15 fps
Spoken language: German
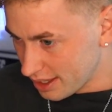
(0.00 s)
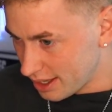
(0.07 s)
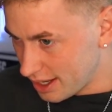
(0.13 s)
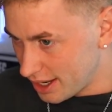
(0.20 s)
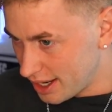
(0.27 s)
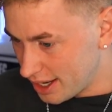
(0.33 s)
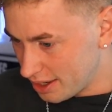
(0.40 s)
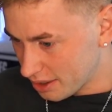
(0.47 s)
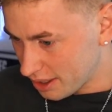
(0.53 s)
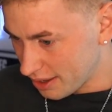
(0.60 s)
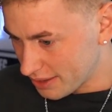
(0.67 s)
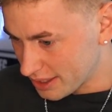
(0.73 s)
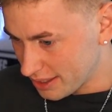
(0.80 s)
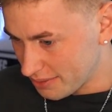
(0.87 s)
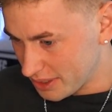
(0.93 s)
Äh, okay,
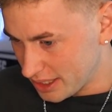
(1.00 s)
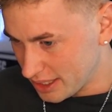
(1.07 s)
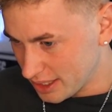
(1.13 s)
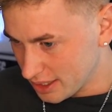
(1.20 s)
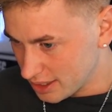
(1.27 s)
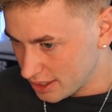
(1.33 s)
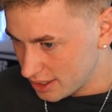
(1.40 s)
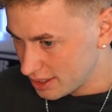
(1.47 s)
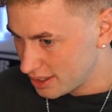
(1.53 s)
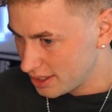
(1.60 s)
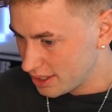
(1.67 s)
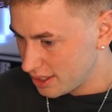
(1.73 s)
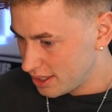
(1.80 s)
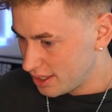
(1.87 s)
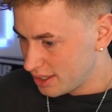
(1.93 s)
was haben wir hier?
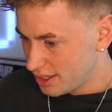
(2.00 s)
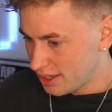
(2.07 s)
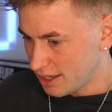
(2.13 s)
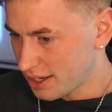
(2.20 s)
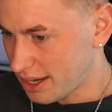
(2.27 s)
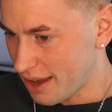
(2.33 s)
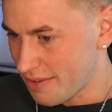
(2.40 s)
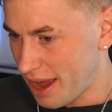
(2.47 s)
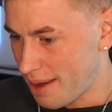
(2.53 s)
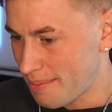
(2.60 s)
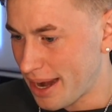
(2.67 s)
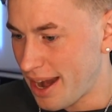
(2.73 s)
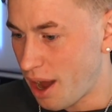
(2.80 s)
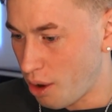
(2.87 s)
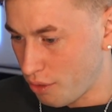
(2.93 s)
Okay, wir haben
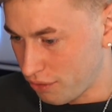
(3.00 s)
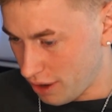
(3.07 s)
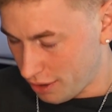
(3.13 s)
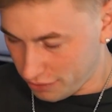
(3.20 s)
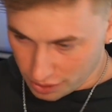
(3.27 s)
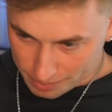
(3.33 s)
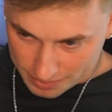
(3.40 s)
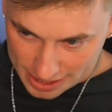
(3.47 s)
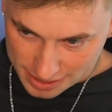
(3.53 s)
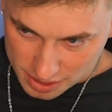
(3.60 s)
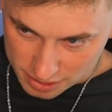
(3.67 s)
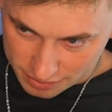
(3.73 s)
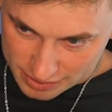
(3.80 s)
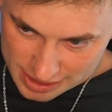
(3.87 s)
eine Auflaufform. Da ist irgendwie